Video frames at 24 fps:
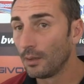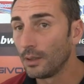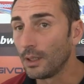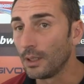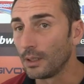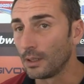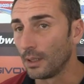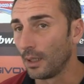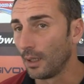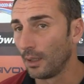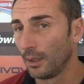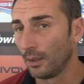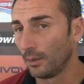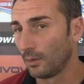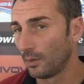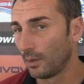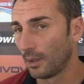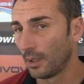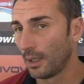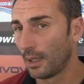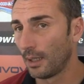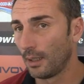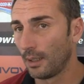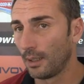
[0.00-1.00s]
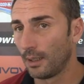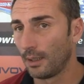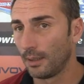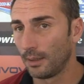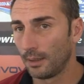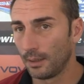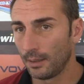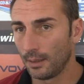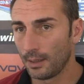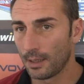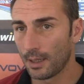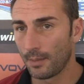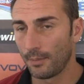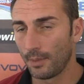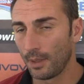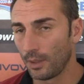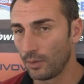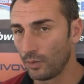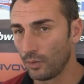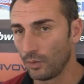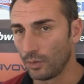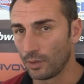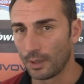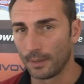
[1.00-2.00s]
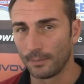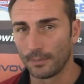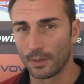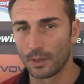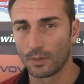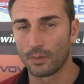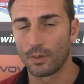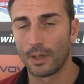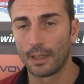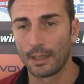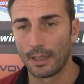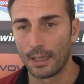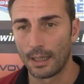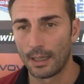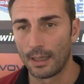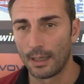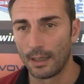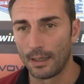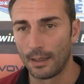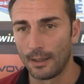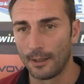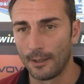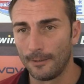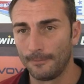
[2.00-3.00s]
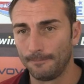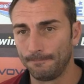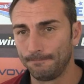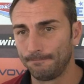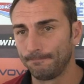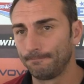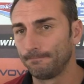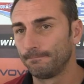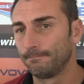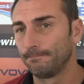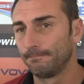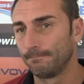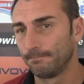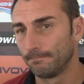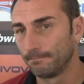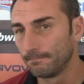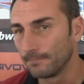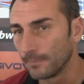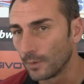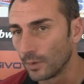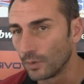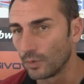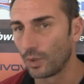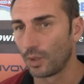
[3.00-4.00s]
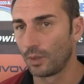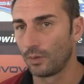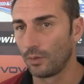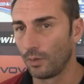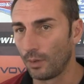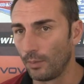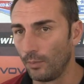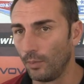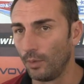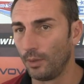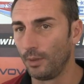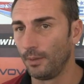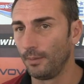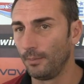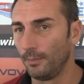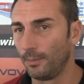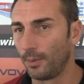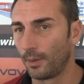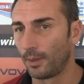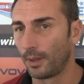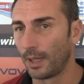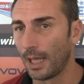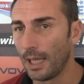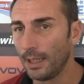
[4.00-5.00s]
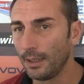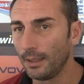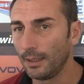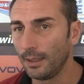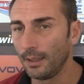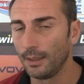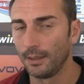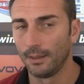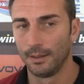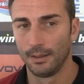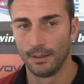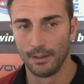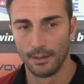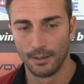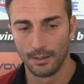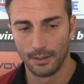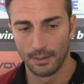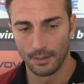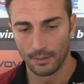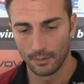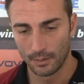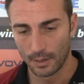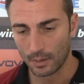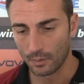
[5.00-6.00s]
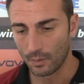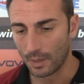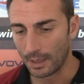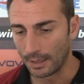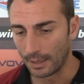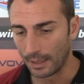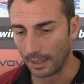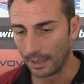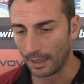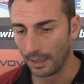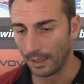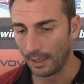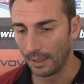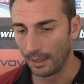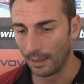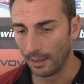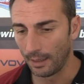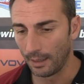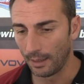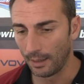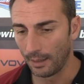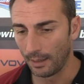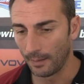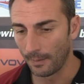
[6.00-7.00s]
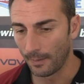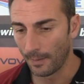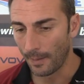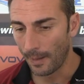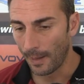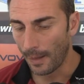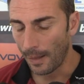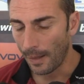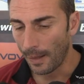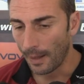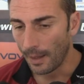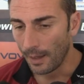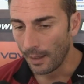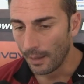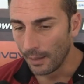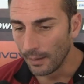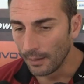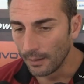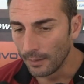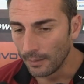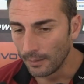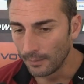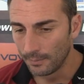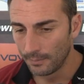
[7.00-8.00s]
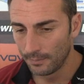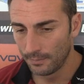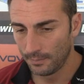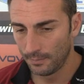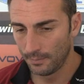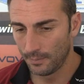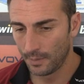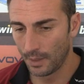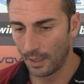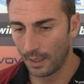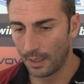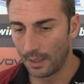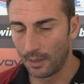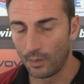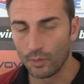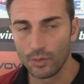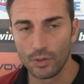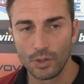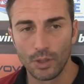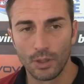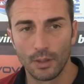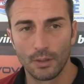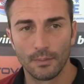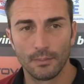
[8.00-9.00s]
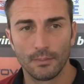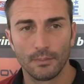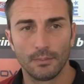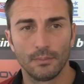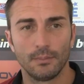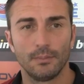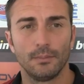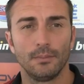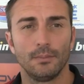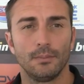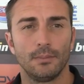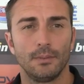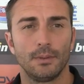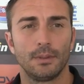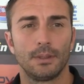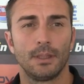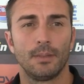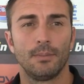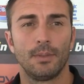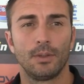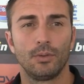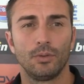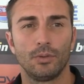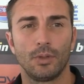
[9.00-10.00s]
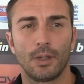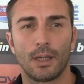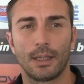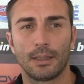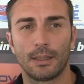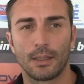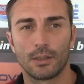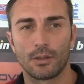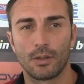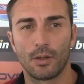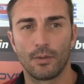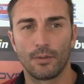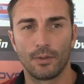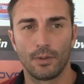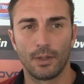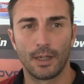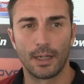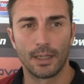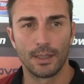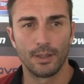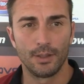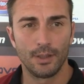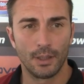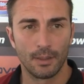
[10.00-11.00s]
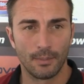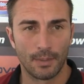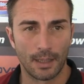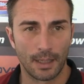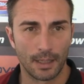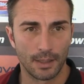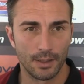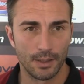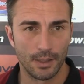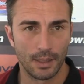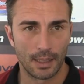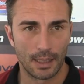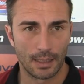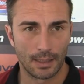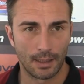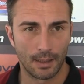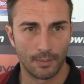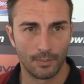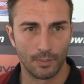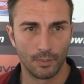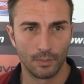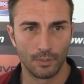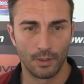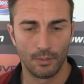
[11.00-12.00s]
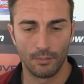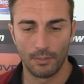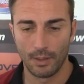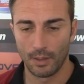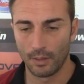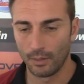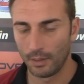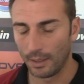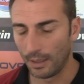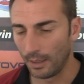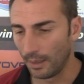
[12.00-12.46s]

Sì, sì, hai detto la, disamina giusta, una squadra con giocatori molto importanti, una squadra che cioè, a oggi sembra tutto catastrofe della Regina, ma la Regina ha tre punti in meno